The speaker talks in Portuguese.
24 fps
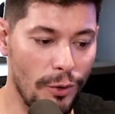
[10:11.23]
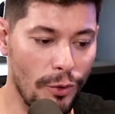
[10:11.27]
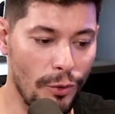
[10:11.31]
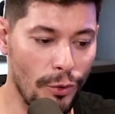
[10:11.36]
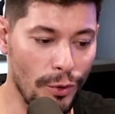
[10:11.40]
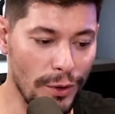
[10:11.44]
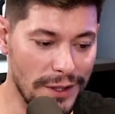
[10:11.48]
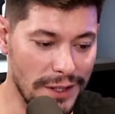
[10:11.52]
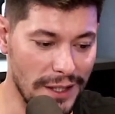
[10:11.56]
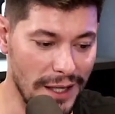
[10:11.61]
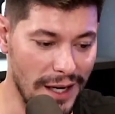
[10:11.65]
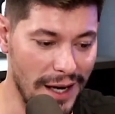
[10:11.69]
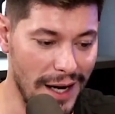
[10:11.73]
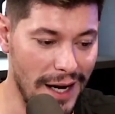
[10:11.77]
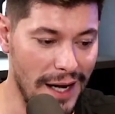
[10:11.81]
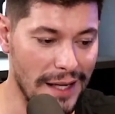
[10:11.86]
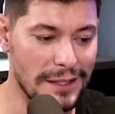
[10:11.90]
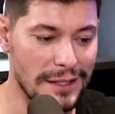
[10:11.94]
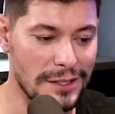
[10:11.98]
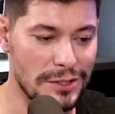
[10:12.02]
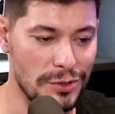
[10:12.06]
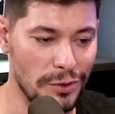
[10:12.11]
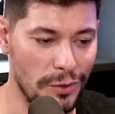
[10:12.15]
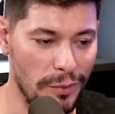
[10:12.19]
outra
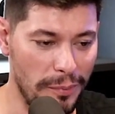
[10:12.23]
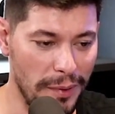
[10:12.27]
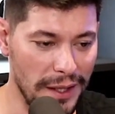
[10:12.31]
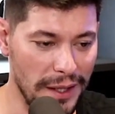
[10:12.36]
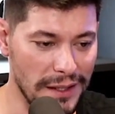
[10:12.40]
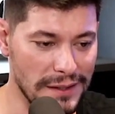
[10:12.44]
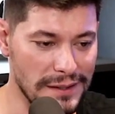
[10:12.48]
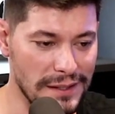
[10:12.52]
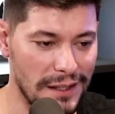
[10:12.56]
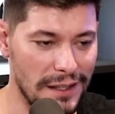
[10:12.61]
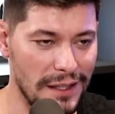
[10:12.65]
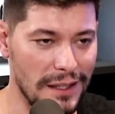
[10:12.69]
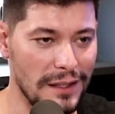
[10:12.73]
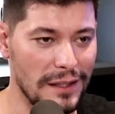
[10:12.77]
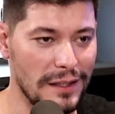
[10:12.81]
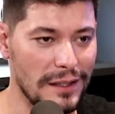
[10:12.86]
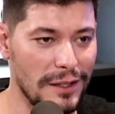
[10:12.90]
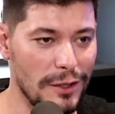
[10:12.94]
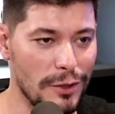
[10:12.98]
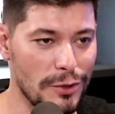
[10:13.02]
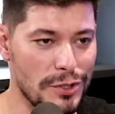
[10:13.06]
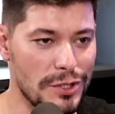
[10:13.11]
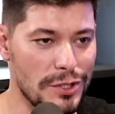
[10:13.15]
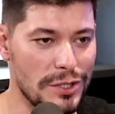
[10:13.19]
grata surpresa que
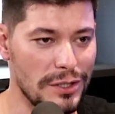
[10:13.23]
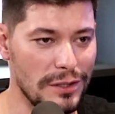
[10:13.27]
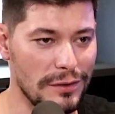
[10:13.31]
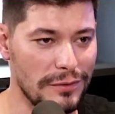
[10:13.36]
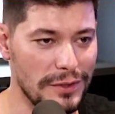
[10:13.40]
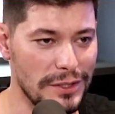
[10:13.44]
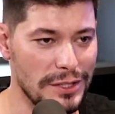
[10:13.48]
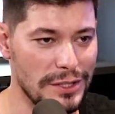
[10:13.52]
eu tive de